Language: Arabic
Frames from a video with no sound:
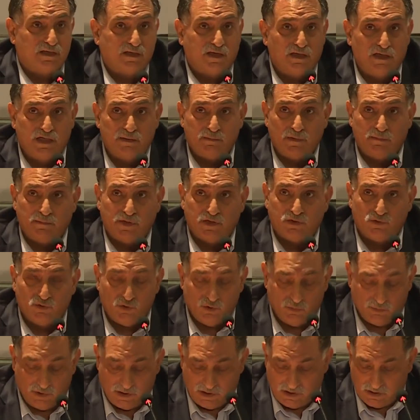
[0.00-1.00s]
ككلمه
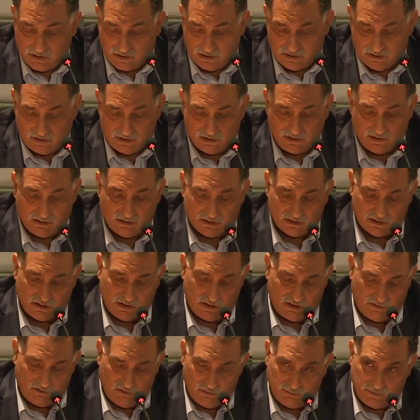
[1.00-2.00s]
مكتوبه اردت ان
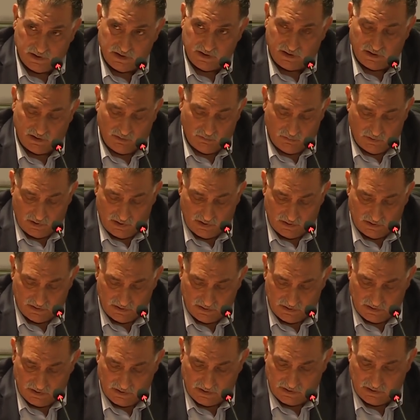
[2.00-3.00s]
اقراها ثم تحولت
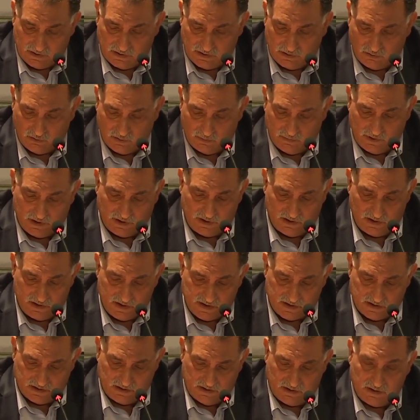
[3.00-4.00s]
الى نوع من
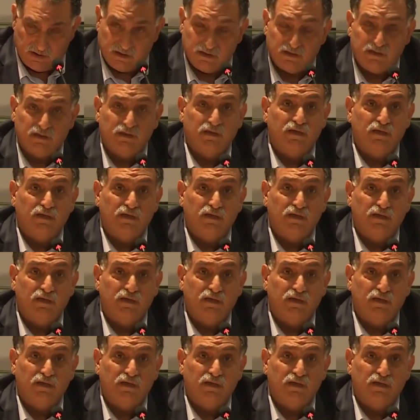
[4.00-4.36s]
الاسي